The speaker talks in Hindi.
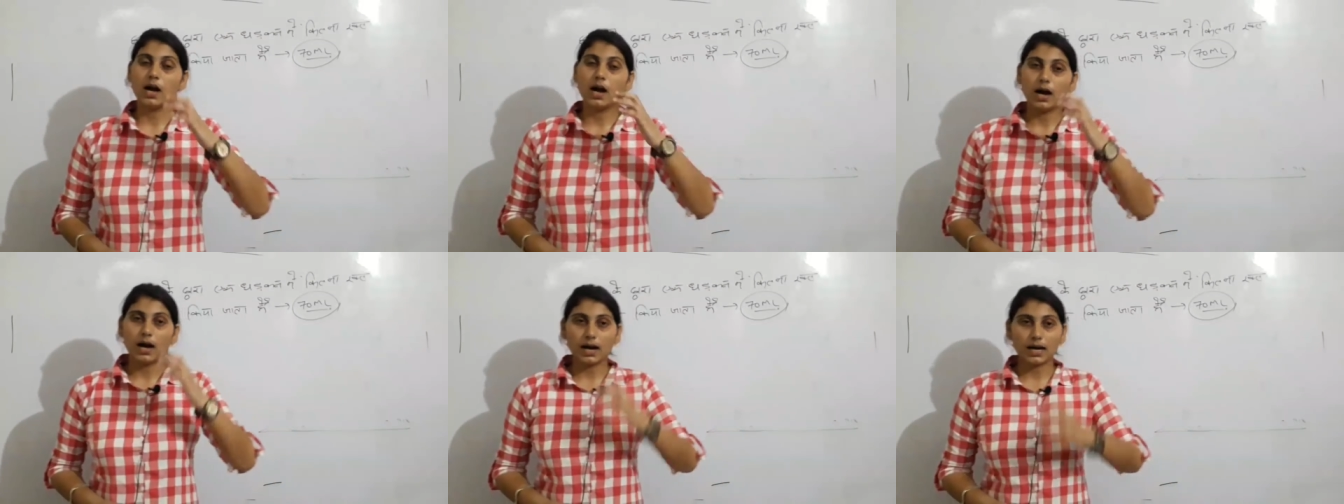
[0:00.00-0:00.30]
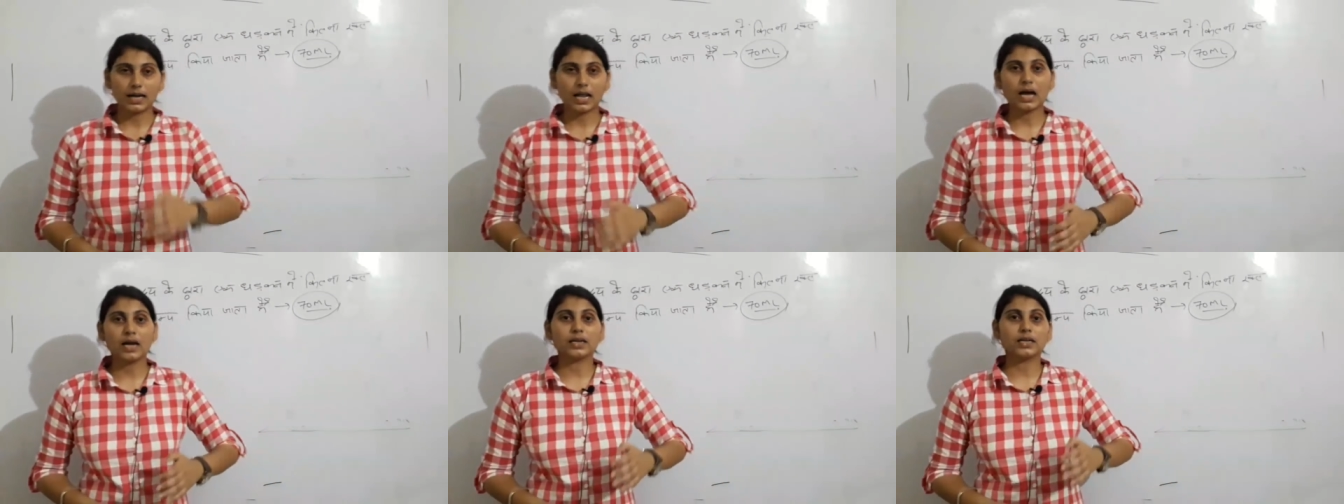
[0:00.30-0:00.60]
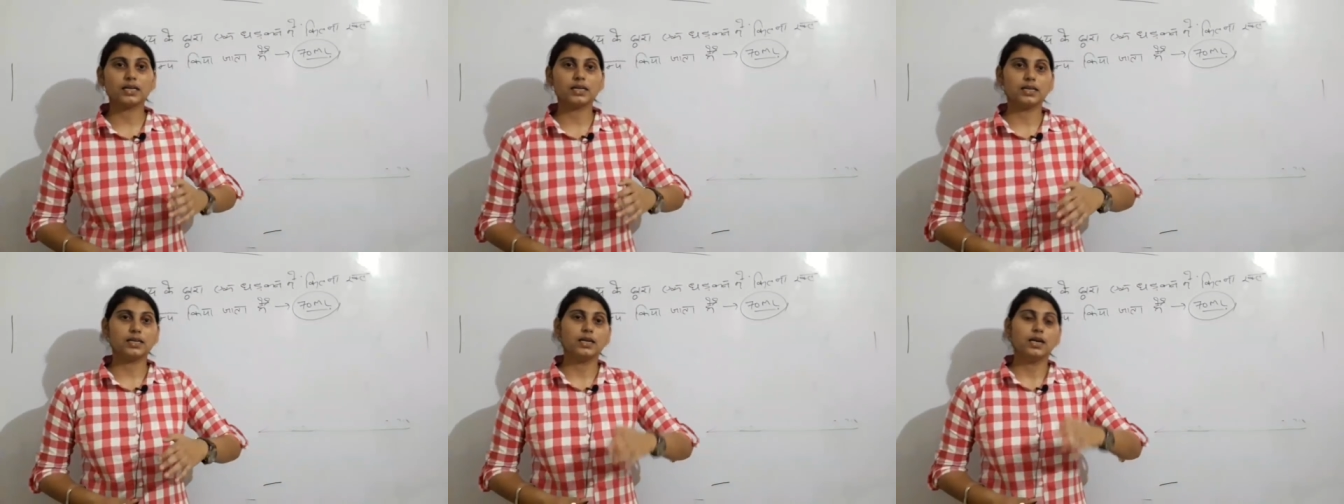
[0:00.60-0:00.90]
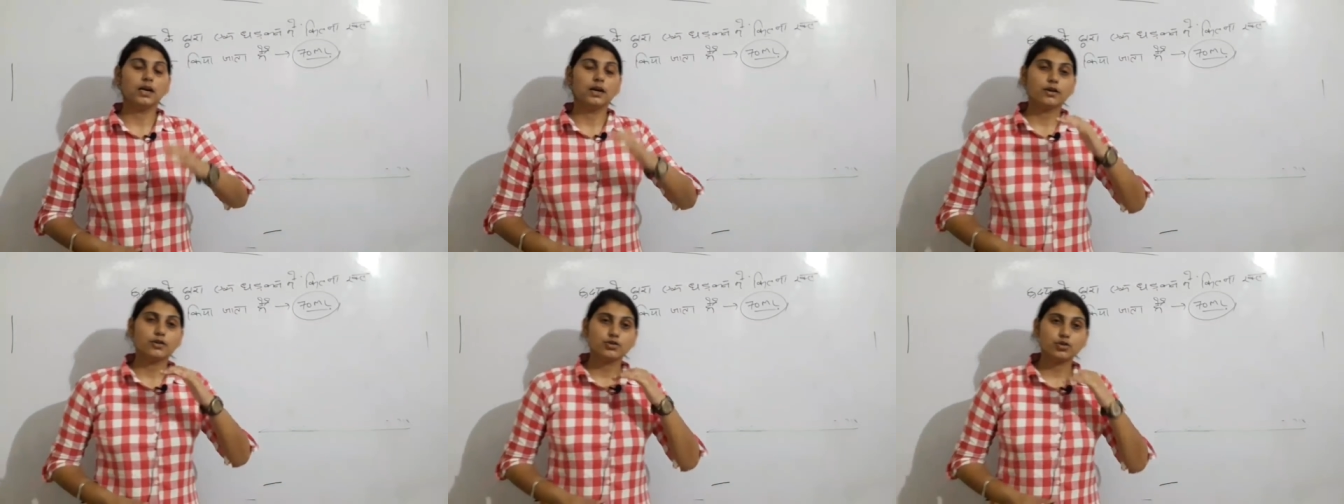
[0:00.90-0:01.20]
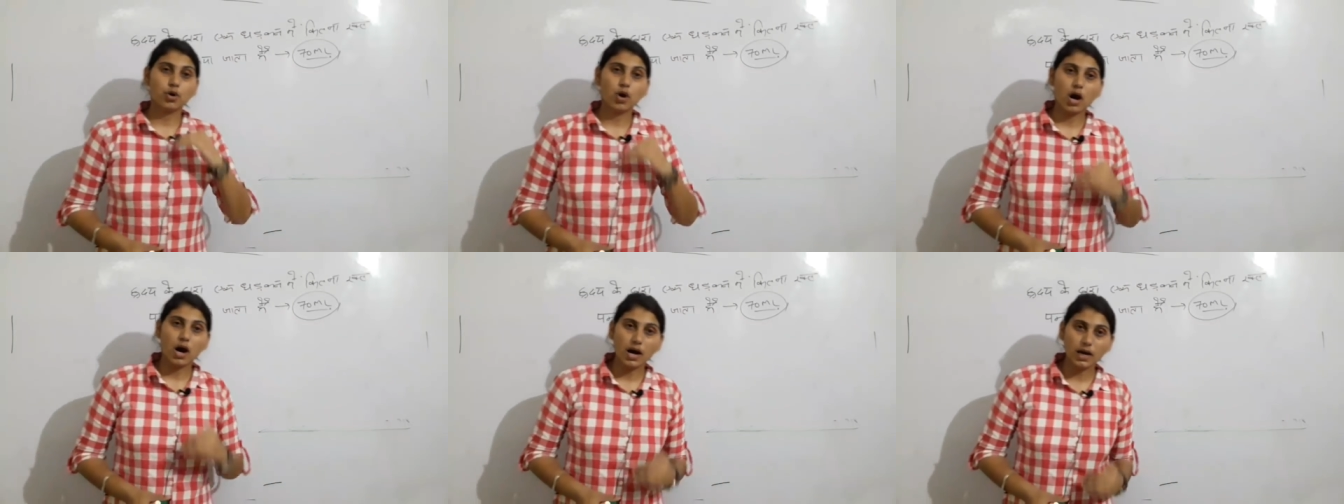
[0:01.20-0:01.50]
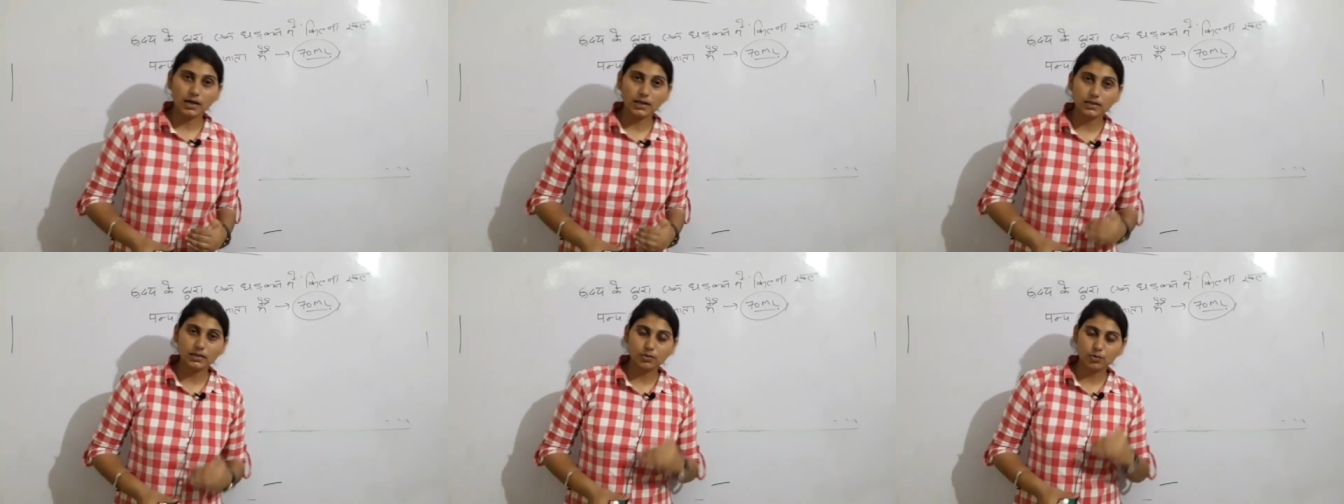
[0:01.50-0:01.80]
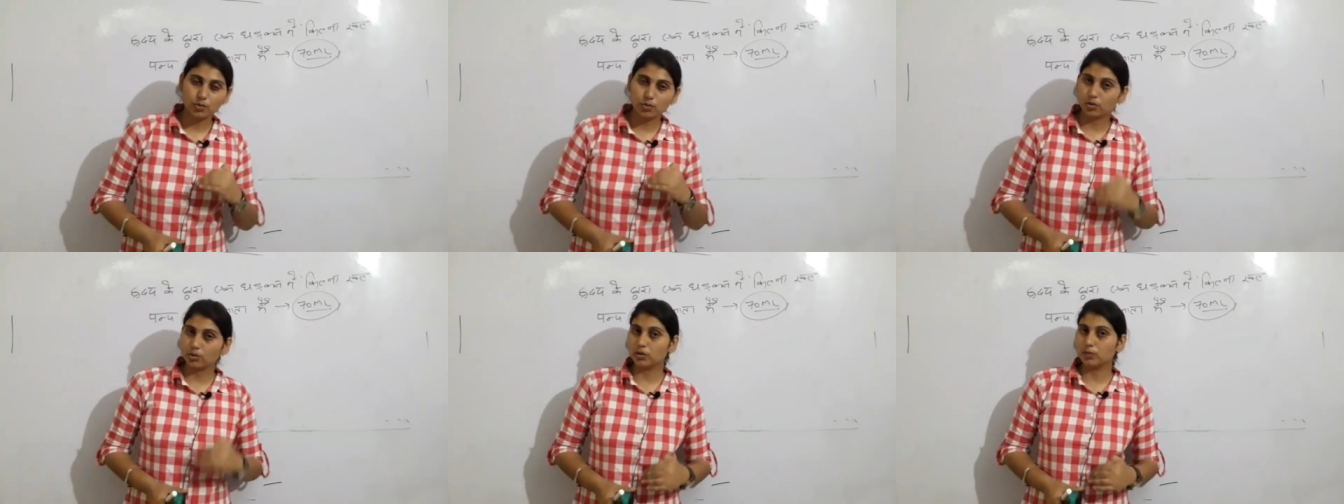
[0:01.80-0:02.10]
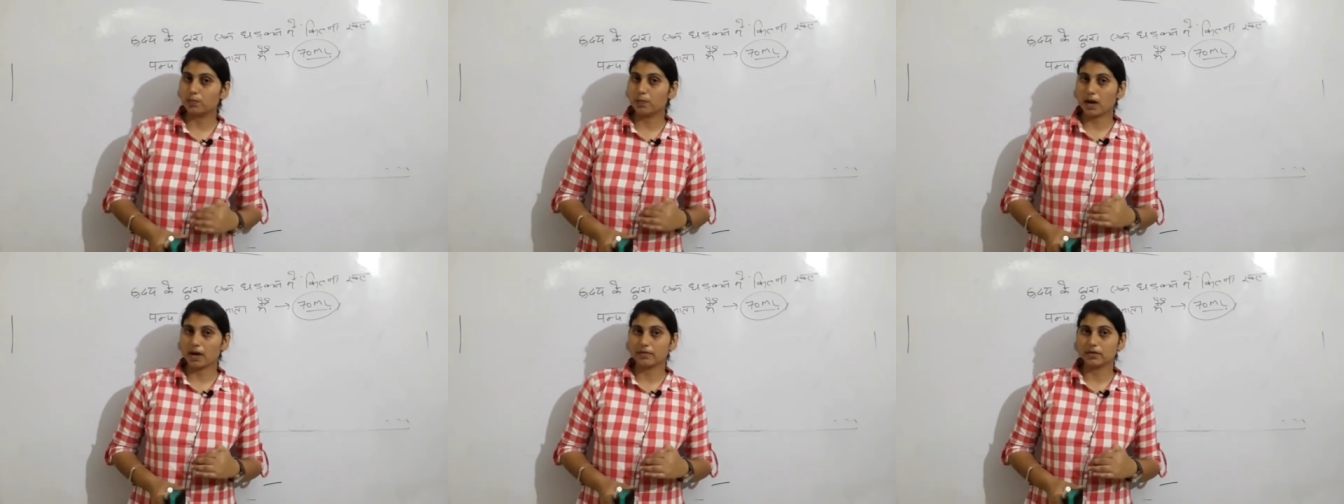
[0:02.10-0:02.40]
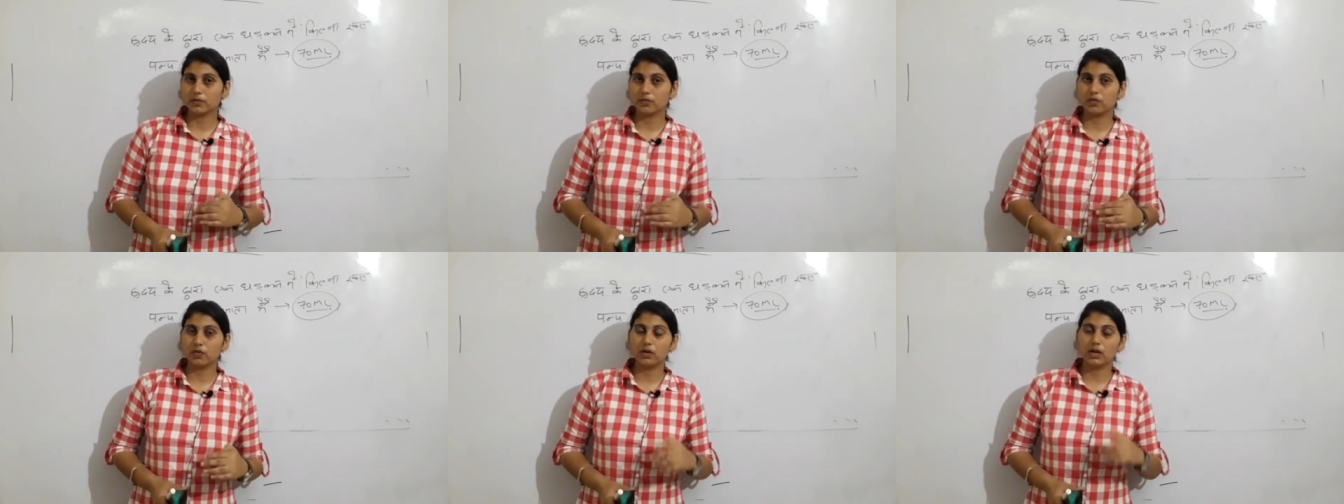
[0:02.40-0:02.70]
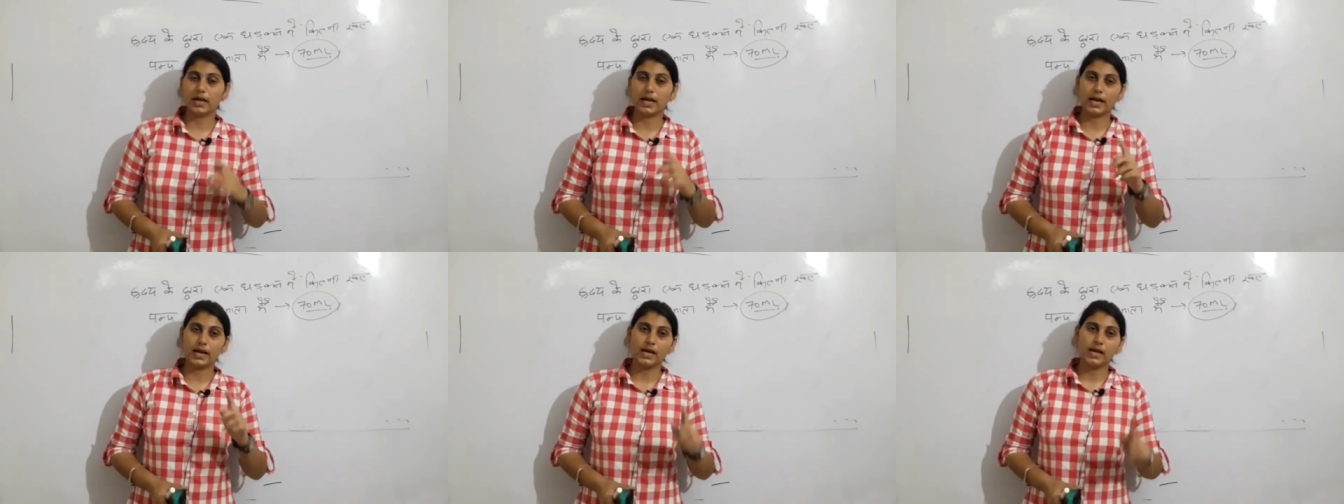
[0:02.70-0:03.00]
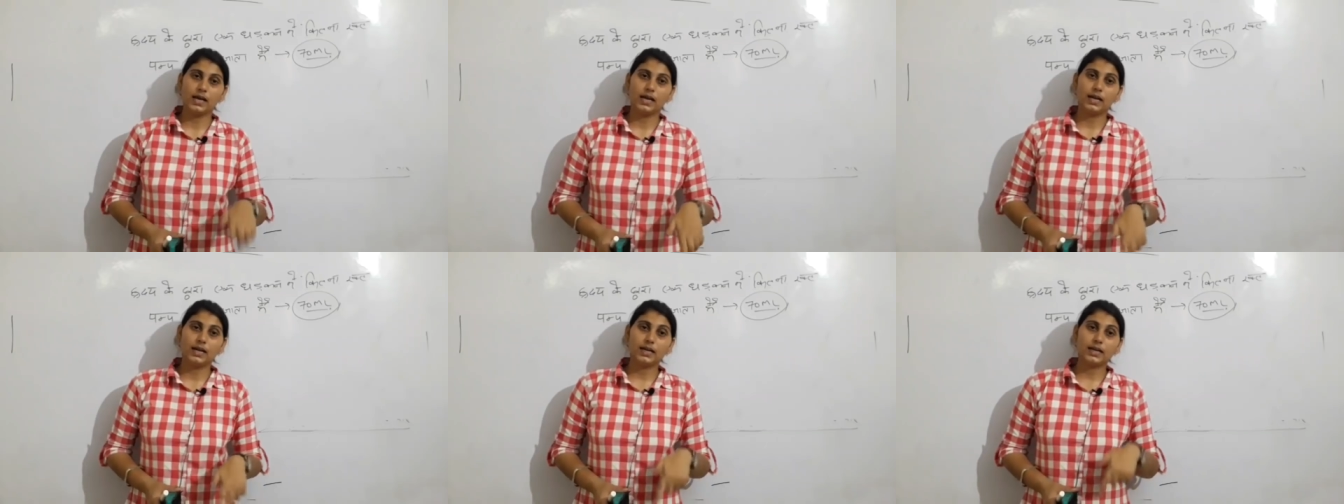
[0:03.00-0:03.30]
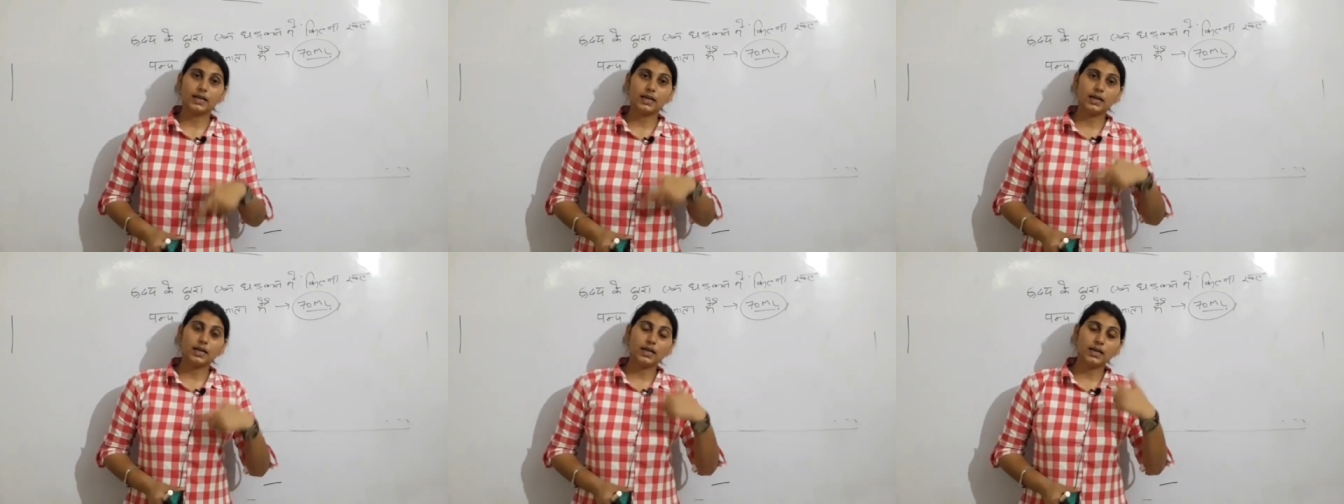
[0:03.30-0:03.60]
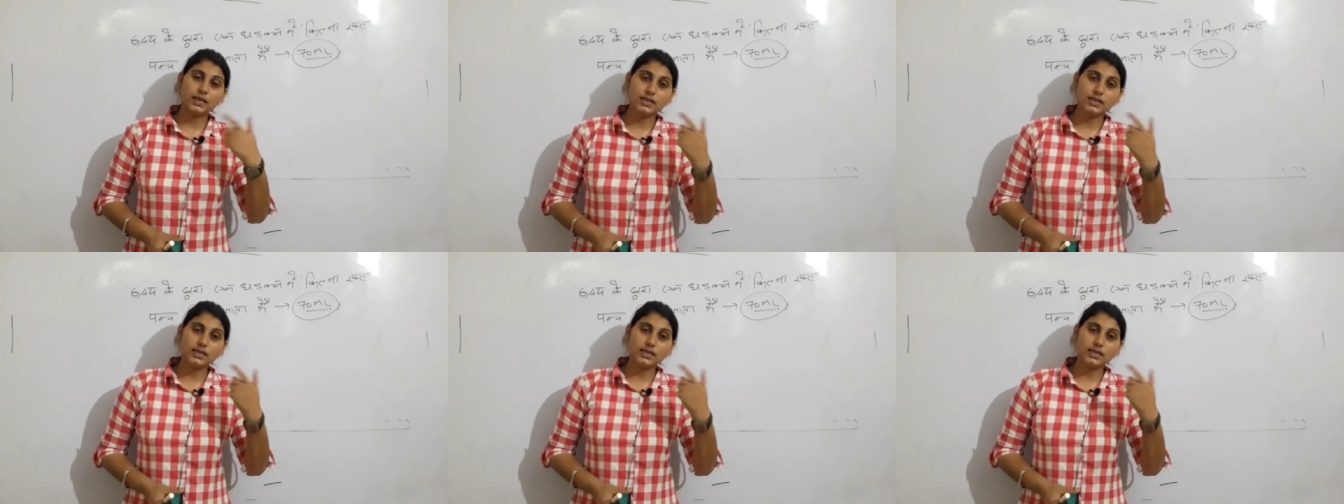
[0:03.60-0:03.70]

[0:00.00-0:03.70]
हालांकि जो हार्ट खुद पावरफुल है लेकिन